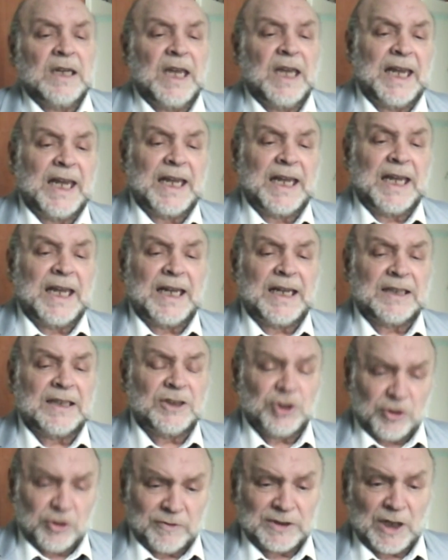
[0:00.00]
eh, di
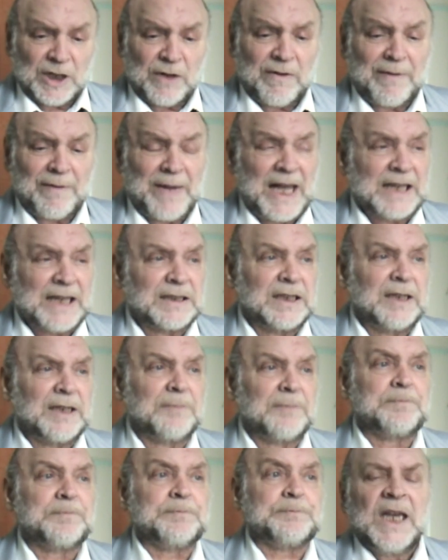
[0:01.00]
Civitanova
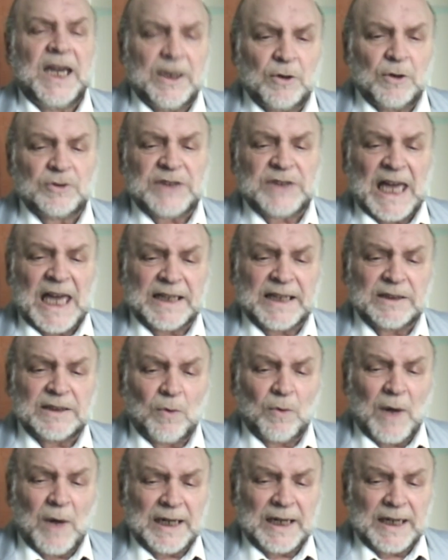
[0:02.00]
Marche e notare di
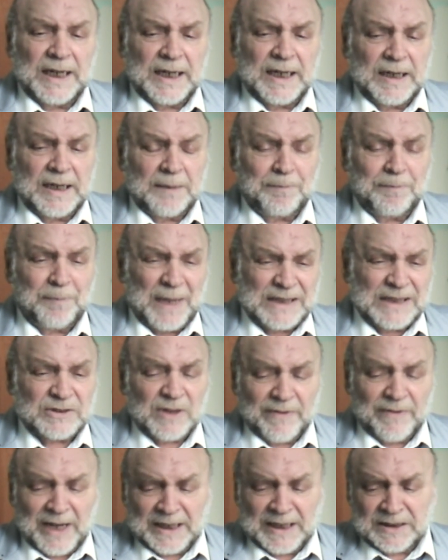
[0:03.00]
quale passo
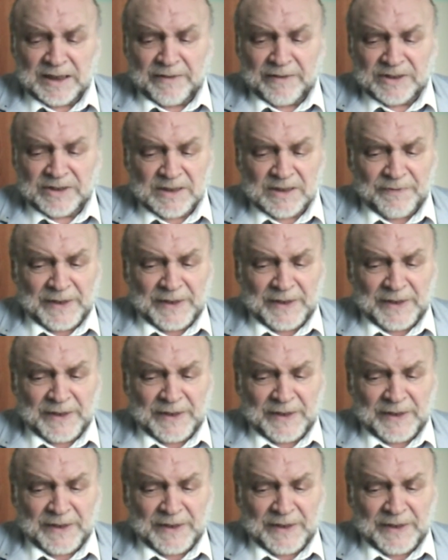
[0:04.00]
avanti avesse